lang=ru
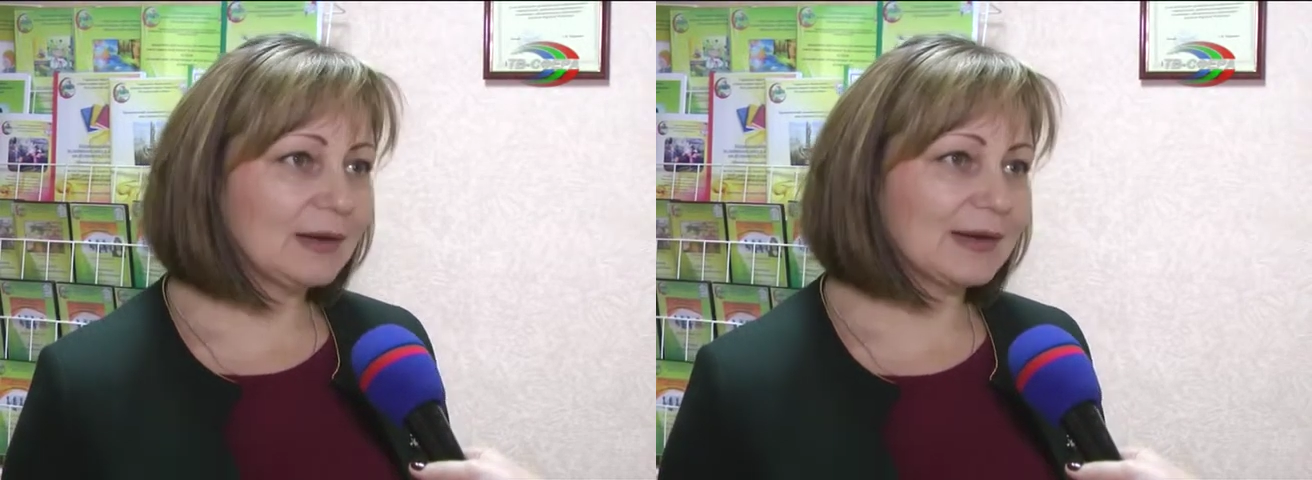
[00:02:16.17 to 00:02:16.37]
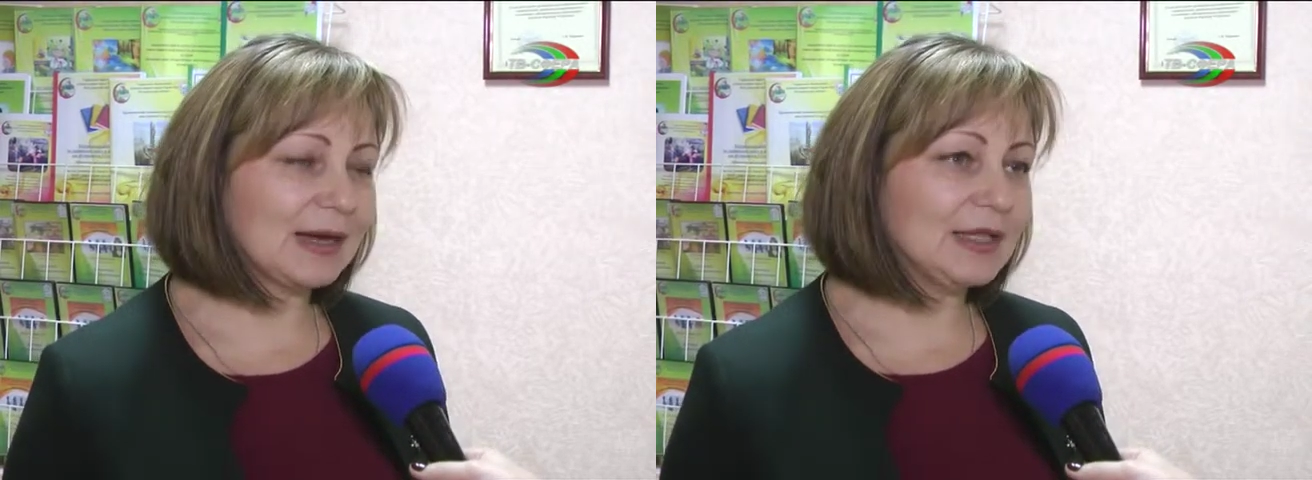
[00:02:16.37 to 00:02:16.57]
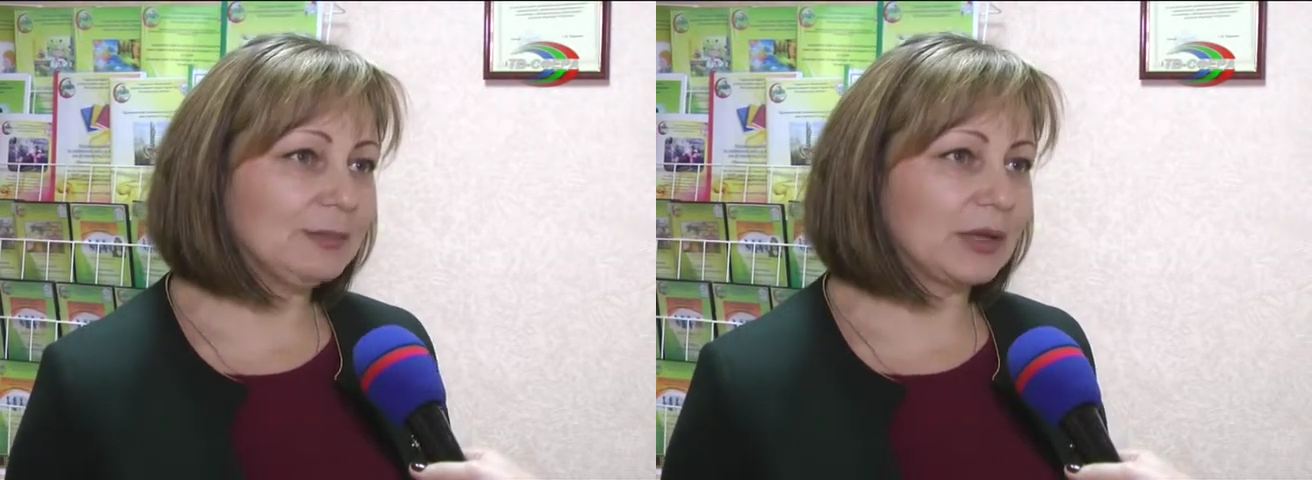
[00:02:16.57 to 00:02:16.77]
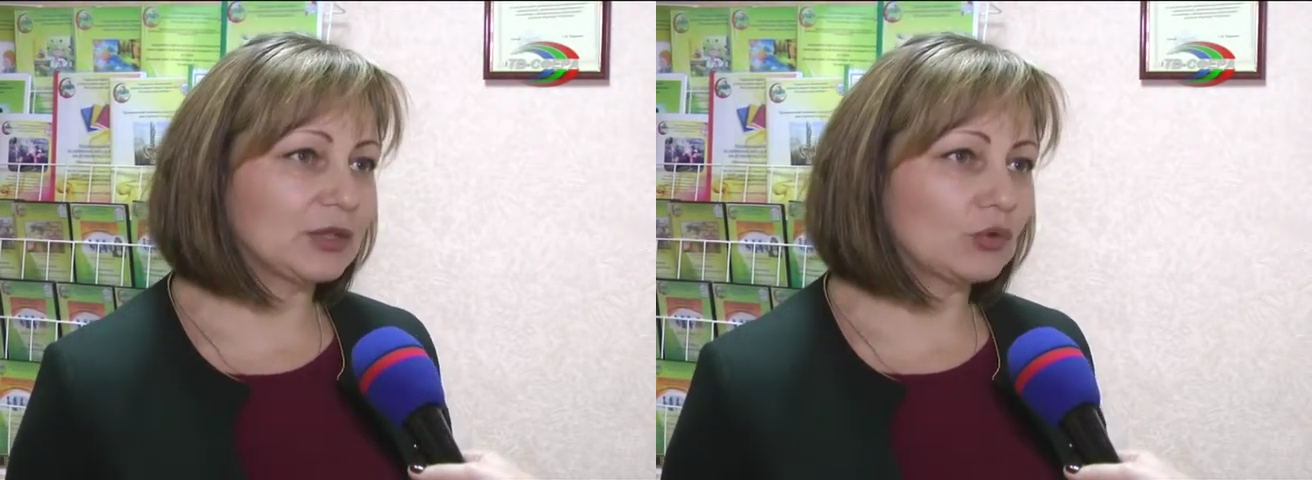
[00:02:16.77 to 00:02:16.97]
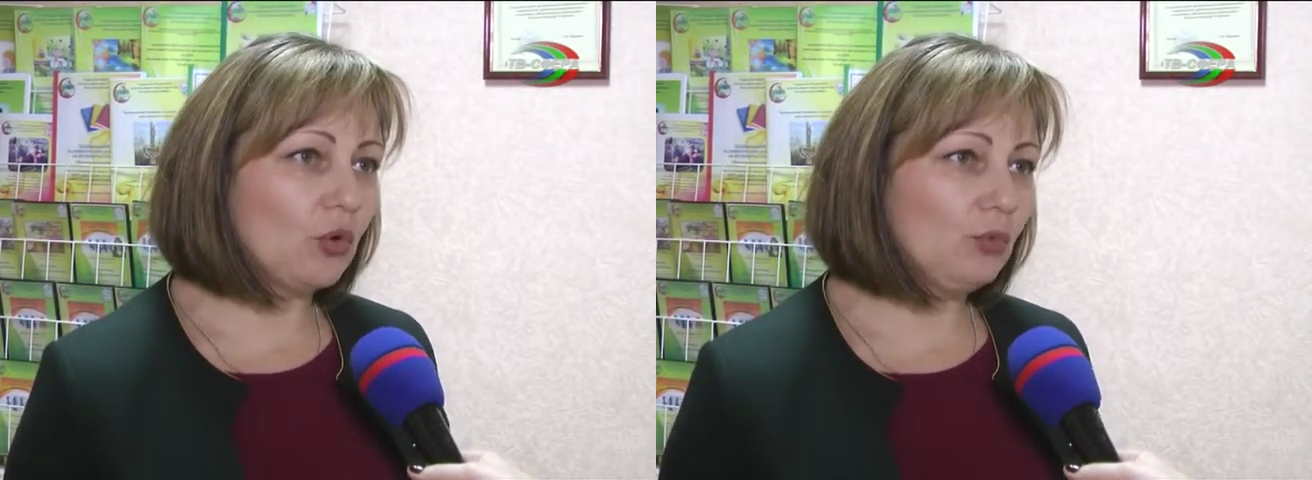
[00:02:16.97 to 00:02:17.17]
как они
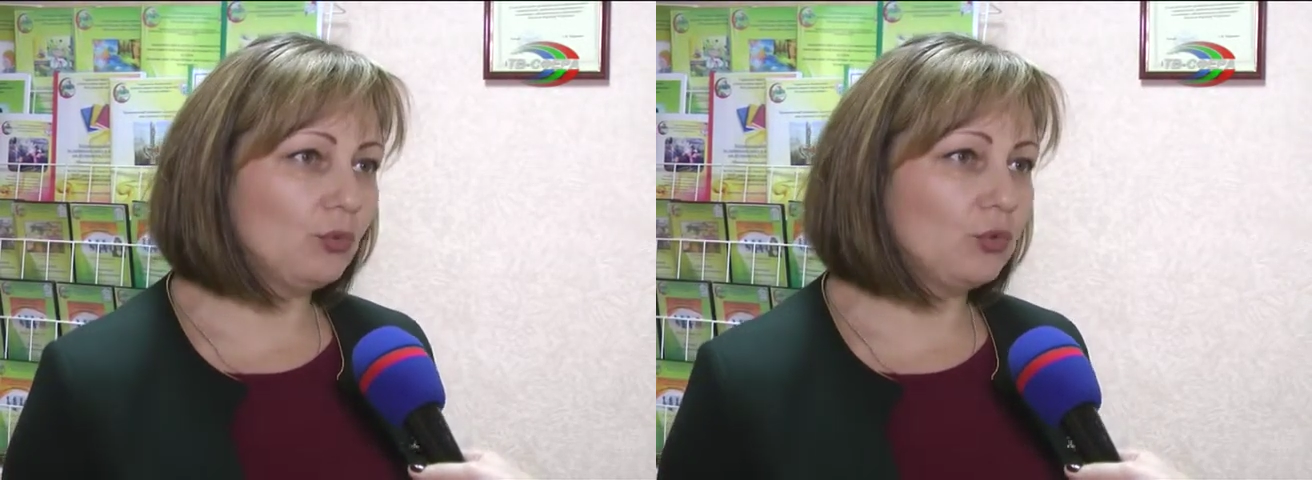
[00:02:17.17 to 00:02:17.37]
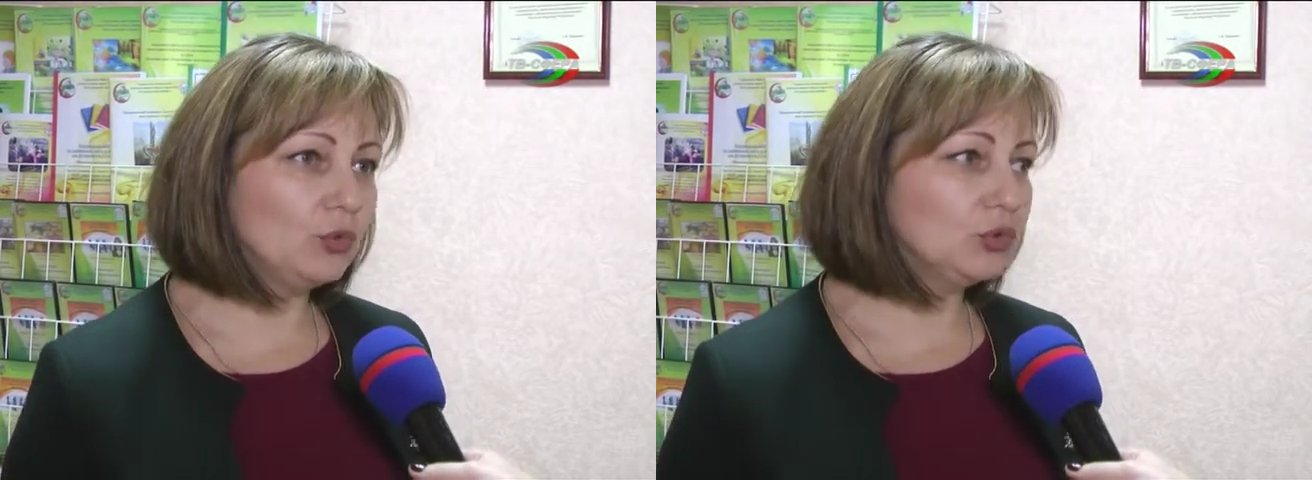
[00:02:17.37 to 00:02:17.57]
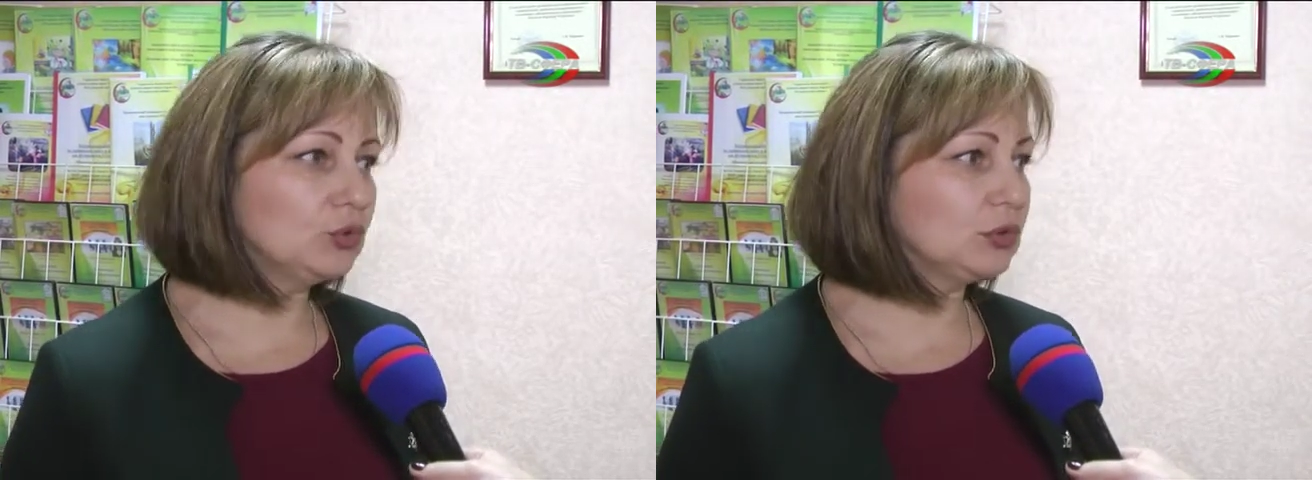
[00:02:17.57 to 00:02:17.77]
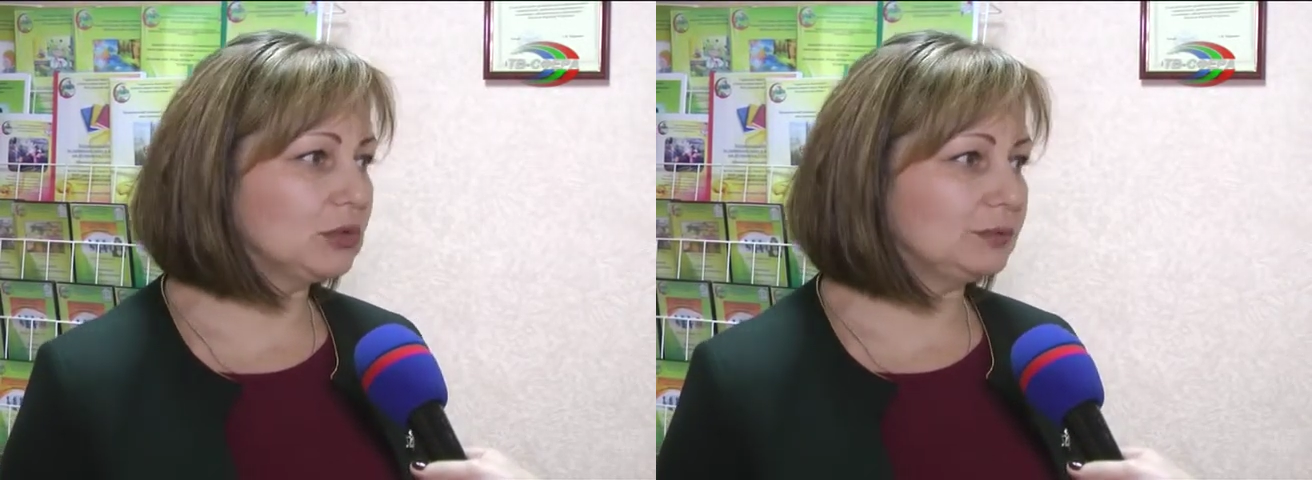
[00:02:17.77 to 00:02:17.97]
потом будут